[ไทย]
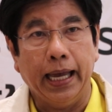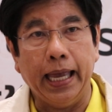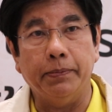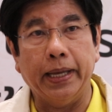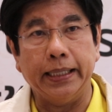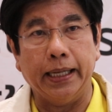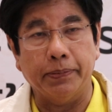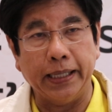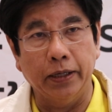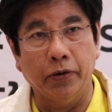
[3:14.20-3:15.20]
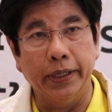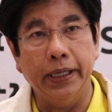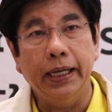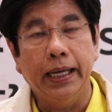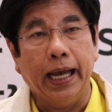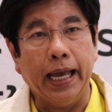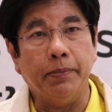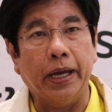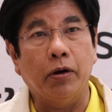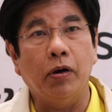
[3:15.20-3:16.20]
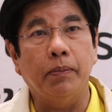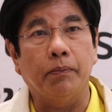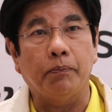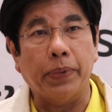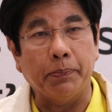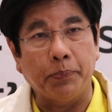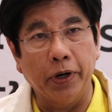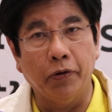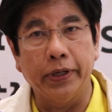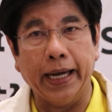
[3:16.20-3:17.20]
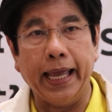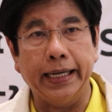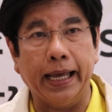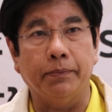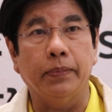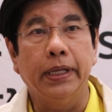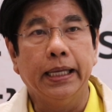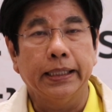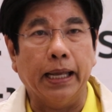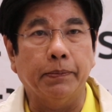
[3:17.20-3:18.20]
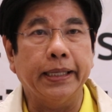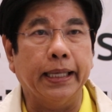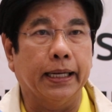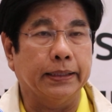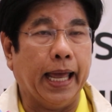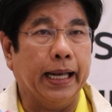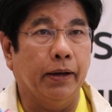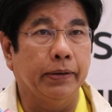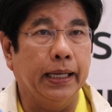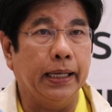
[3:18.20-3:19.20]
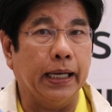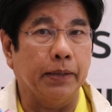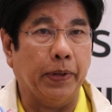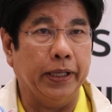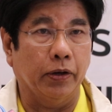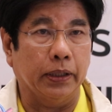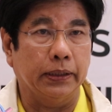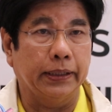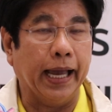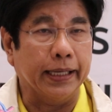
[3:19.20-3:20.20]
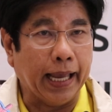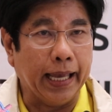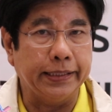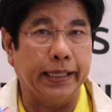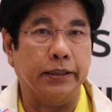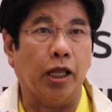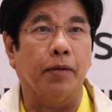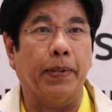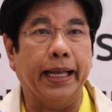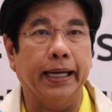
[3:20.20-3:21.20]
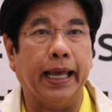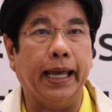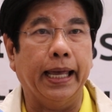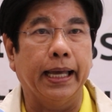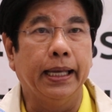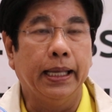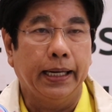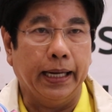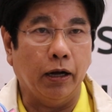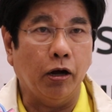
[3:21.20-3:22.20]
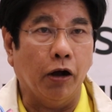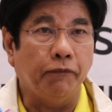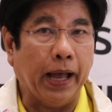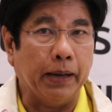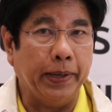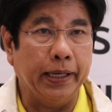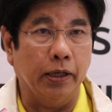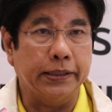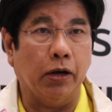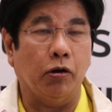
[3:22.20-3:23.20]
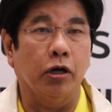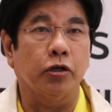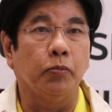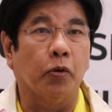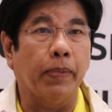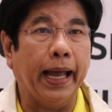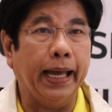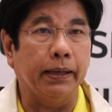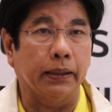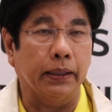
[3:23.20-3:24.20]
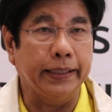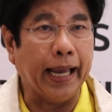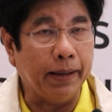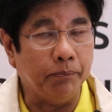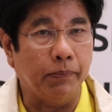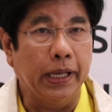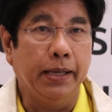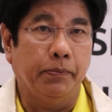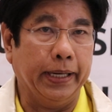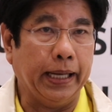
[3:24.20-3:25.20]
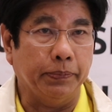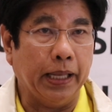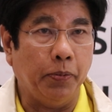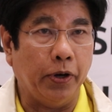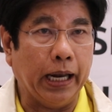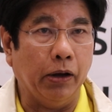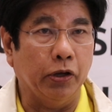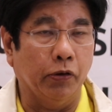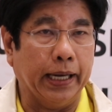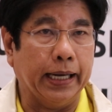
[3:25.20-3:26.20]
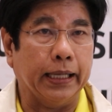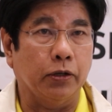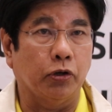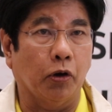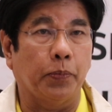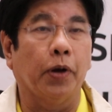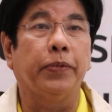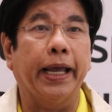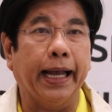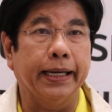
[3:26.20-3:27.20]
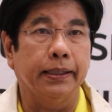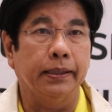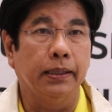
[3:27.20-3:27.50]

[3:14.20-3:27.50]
ให้มาสนับสนุนให้มาร่วมปรับปรุงแนะนำทำให้สิ่งต่างๆ เหล่านี้ เกิดประโยชน์อย่างแท้จริงต่อไปข้างหน้า แล้วก็ขอฝากพี่น้องชาวกองทุนหมู่บ้าน ย้ำเหมือนกับที่พวกเราอยู่ในหลักสูตรอบรมด้วยกัน